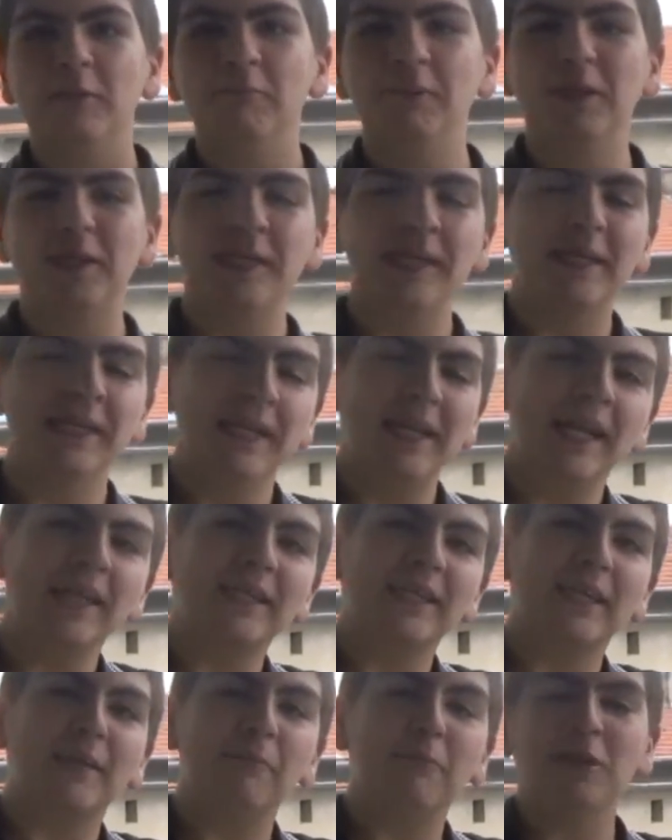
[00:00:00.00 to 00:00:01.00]
Mettez des
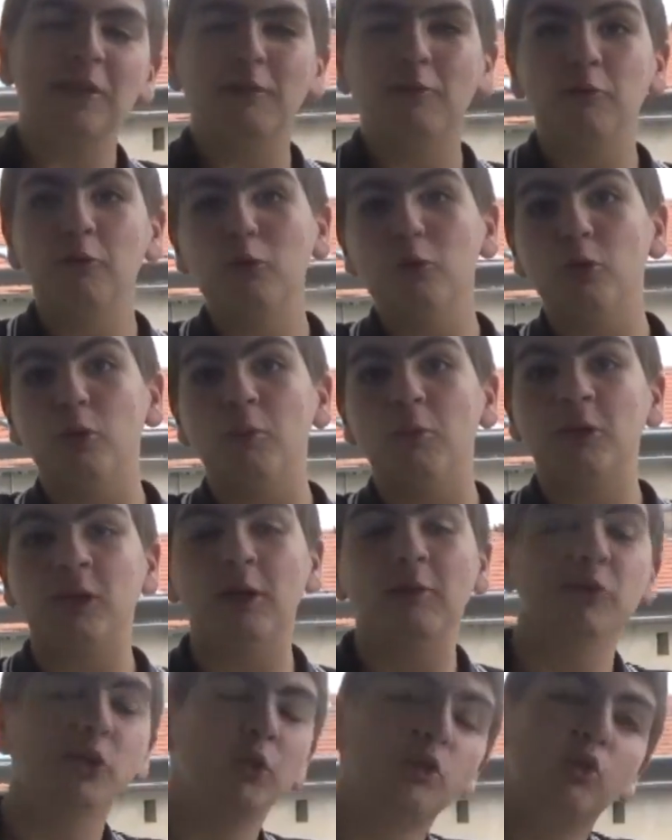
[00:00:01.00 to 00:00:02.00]
likes, abonnez-vous, commentez
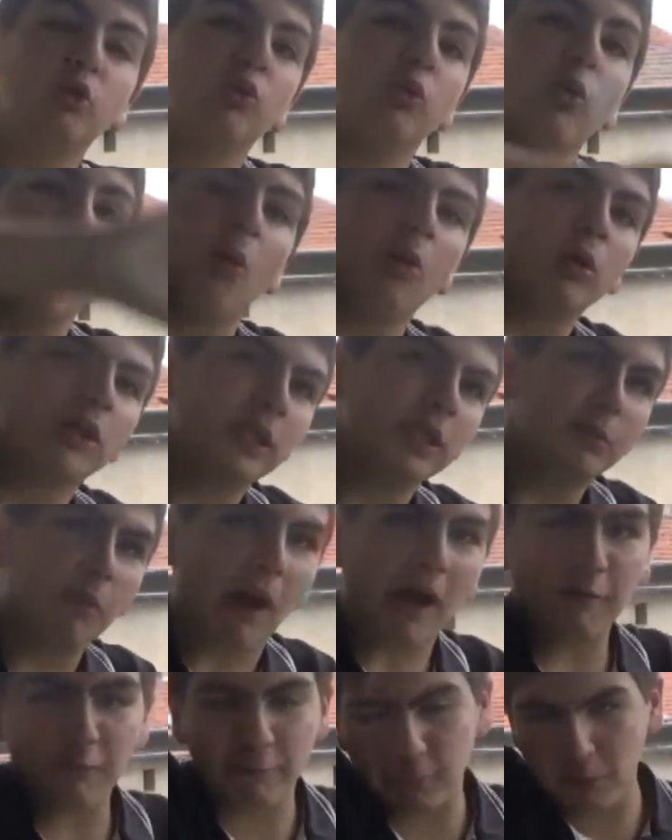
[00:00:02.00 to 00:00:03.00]
la vidéo, je vous le redis,
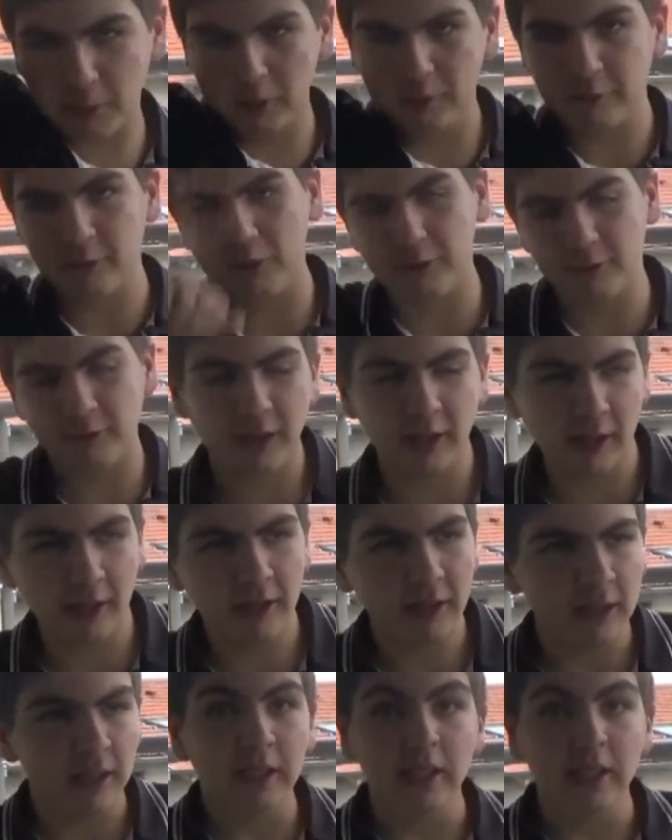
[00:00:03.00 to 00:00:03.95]
bref, bref, voilà.